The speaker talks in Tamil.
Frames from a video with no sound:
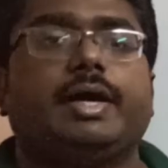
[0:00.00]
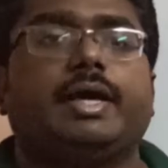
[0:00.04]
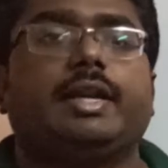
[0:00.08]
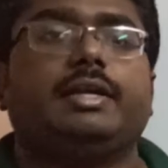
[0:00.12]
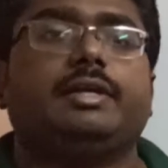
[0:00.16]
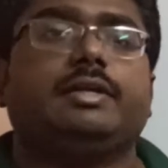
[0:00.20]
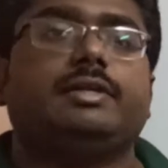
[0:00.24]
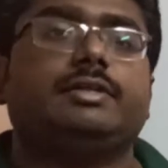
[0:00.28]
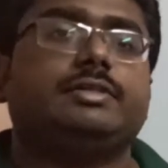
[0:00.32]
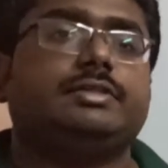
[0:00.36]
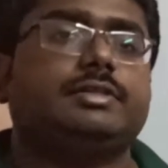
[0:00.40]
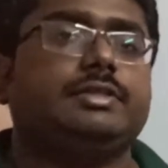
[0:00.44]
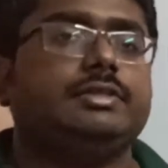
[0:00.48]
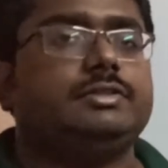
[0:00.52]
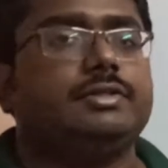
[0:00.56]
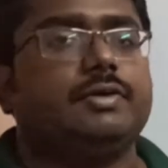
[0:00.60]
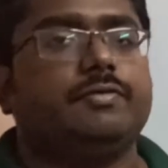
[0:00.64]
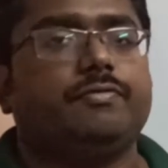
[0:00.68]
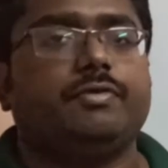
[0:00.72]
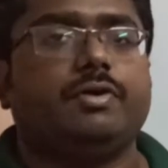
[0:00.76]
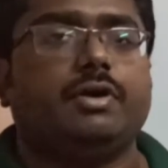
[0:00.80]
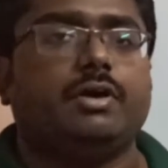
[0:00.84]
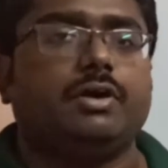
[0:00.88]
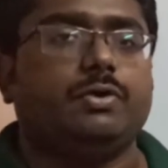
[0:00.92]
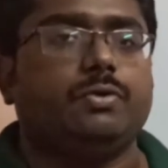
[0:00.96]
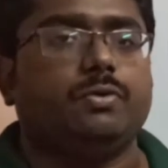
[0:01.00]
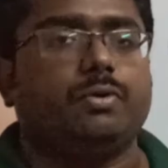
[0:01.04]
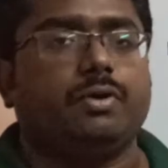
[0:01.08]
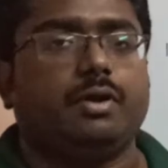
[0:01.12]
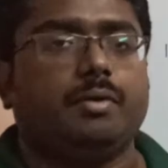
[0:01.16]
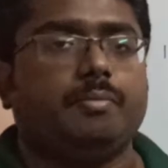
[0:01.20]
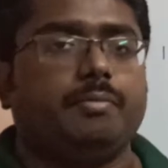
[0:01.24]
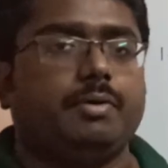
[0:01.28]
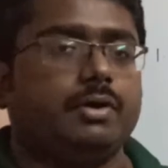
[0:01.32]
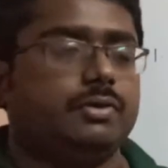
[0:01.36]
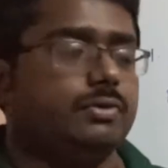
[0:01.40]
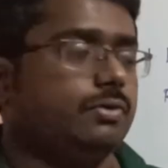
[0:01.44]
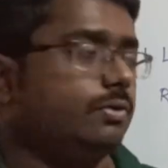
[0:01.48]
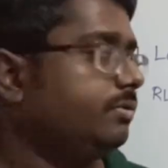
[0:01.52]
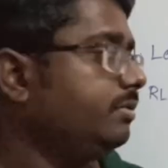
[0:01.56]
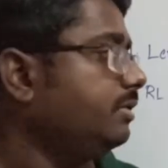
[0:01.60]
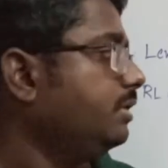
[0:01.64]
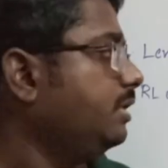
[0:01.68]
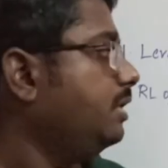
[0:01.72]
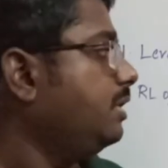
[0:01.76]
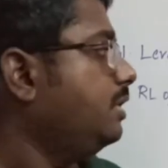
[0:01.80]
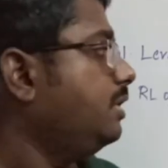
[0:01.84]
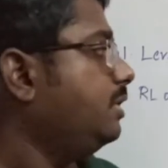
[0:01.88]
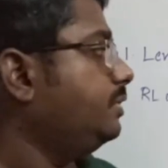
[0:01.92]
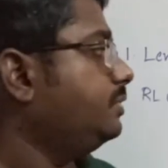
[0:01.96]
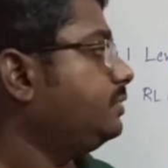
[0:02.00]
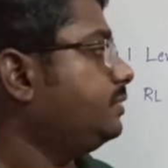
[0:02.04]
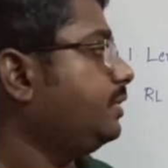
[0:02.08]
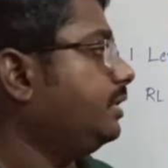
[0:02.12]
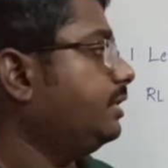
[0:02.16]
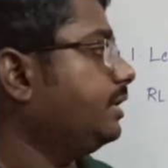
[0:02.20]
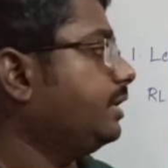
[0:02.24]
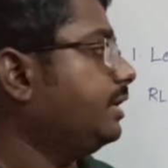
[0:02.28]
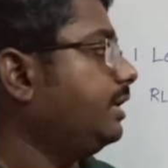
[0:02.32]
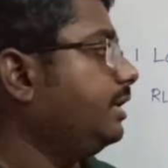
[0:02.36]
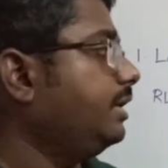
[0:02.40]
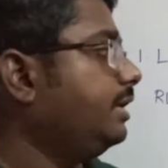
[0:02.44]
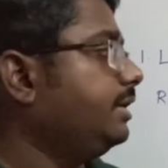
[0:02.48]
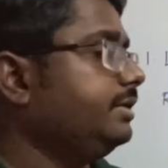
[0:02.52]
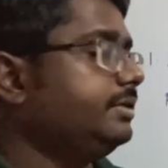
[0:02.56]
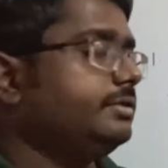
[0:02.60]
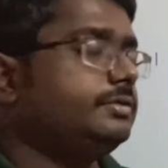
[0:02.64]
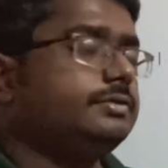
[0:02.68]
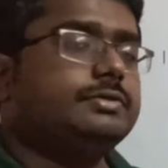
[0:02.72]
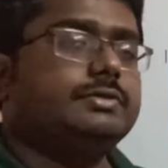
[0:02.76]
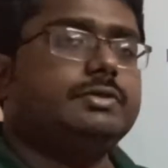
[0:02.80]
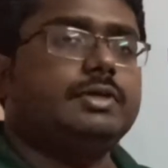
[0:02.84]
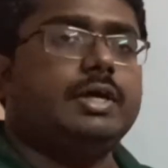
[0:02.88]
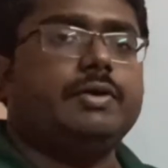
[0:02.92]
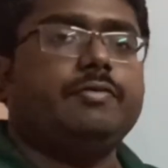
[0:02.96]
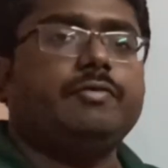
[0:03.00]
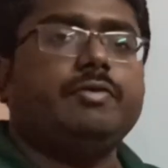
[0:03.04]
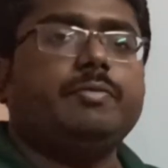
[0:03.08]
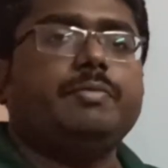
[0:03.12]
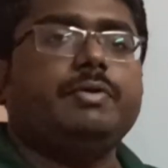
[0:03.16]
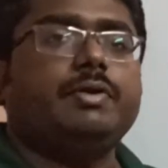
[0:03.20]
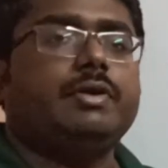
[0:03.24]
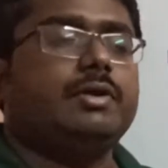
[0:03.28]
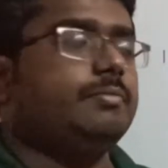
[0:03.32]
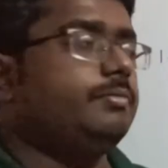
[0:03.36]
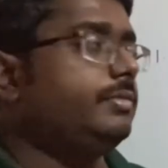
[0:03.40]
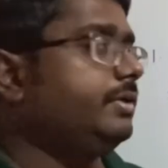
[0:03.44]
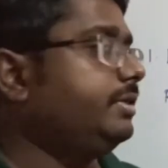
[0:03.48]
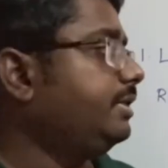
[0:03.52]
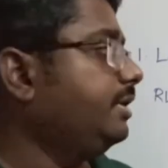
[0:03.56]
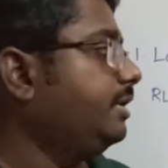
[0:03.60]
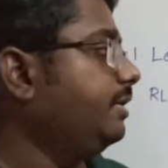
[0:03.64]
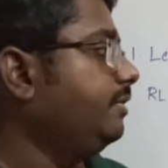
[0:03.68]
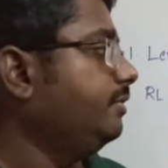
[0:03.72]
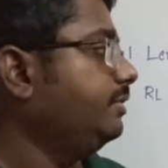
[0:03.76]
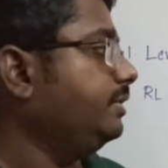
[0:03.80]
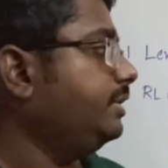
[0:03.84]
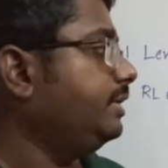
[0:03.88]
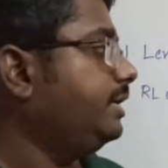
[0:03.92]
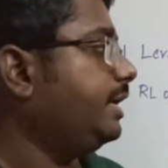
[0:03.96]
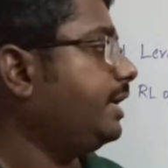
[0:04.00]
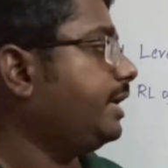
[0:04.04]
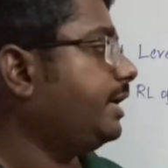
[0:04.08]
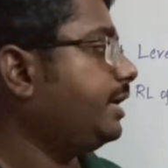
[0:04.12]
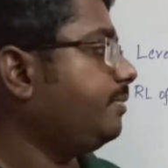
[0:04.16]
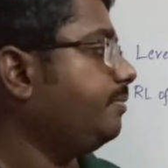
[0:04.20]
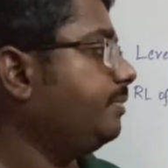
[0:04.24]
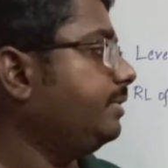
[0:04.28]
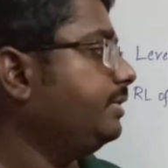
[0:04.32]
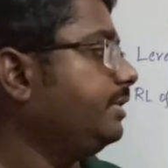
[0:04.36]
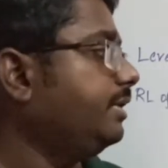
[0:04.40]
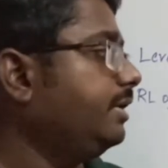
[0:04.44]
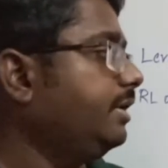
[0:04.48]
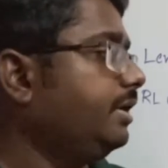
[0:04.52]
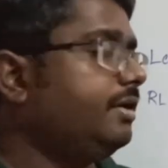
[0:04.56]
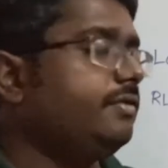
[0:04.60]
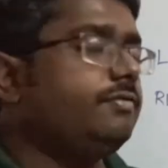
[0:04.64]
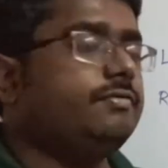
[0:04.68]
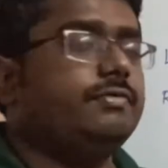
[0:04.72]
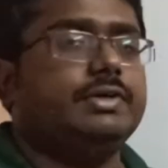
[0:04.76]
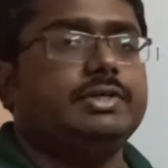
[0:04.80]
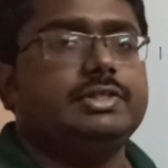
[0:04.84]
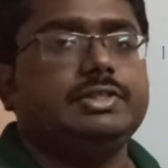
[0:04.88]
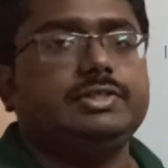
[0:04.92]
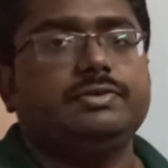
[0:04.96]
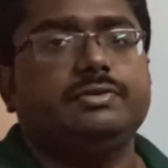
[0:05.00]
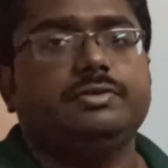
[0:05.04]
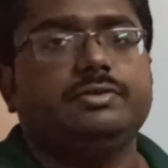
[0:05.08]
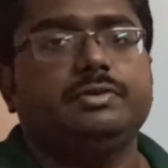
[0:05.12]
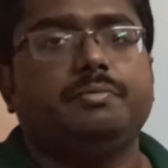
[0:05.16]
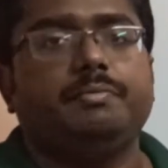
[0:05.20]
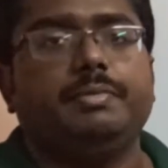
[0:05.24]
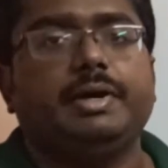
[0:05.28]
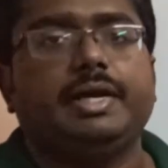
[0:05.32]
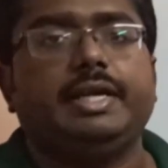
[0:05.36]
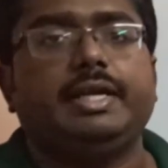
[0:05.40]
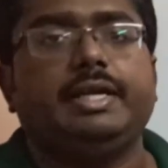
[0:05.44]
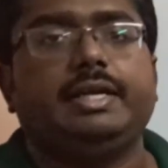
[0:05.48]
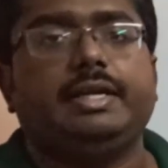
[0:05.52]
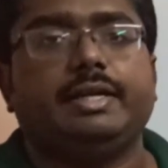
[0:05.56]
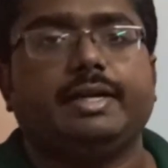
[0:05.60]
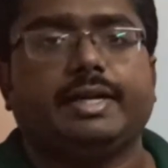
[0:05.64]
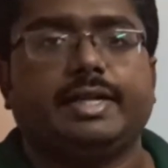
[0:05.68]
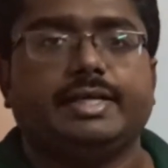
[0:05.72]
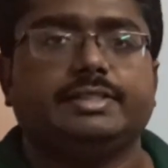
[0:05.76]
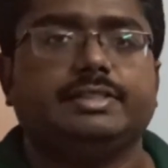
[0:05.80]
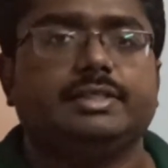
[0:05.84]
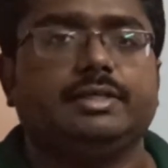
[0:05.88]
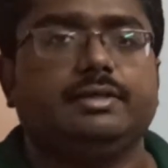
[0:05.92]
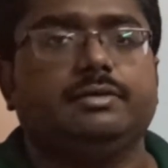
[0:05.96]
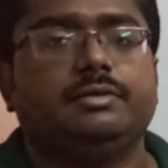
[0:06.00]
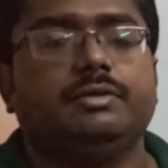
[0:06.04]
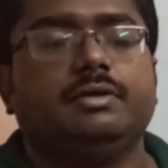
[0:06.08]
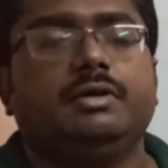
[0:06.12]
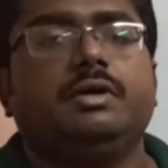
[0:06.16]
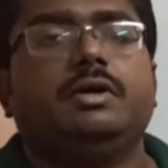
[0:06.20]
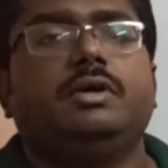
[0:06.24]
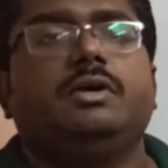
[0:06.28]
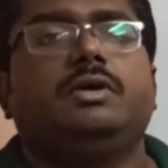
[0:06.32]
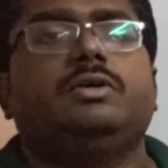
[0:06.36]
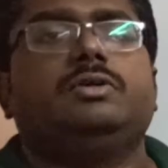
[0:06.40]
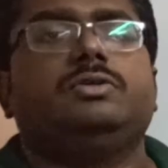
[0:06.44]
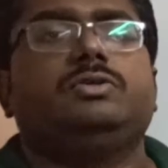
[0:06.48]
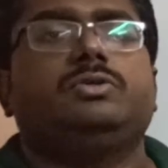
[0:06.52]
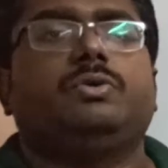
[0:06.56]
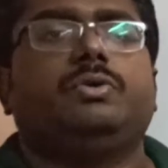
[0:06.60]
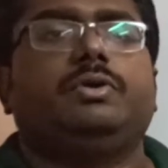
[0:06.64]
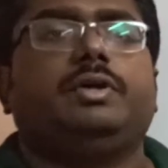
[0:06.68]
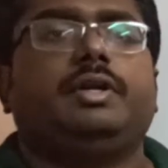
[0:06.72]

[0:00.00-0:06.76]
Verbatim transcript: கேரக்டரிஸ்டிக்ஸ் ஆஃப் காண்டூரில் பார்த்தோம் ஸோ அதுக்கு சர்வே பண்ணுற மெத்தட் வந்து டைரக்ட் மெத்தடில் ஃபஸ்ட்டு வந்து பை ட்ரேசிங் ஸோ